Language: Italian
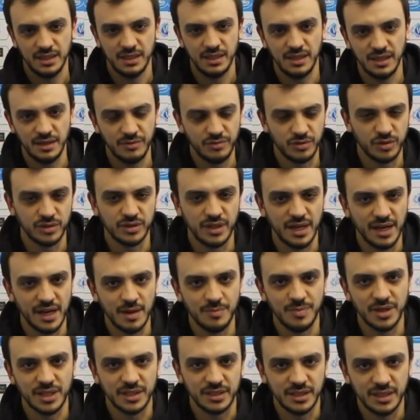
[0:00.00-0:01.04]
a affrontare la
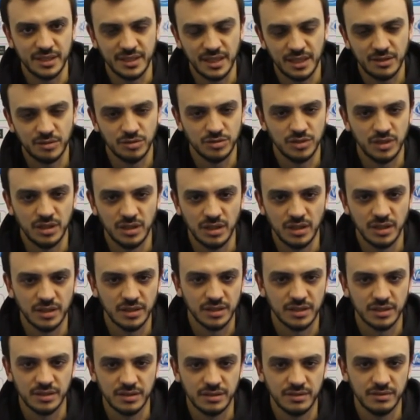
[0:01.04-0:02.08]
partita
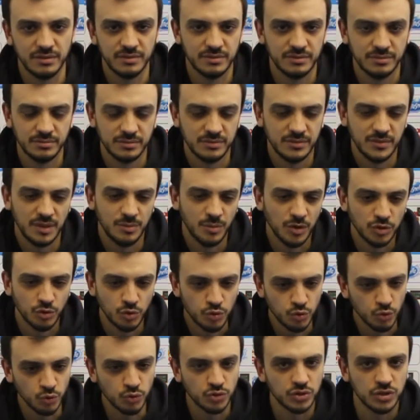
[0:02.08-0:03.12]
il, nel modo
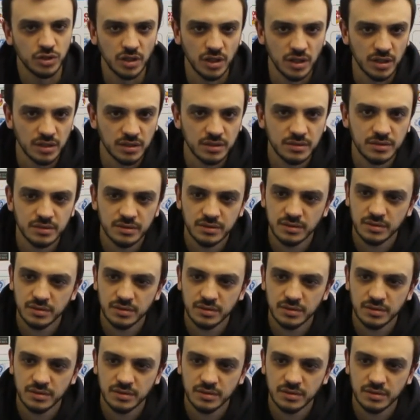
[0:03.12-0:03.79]
giusto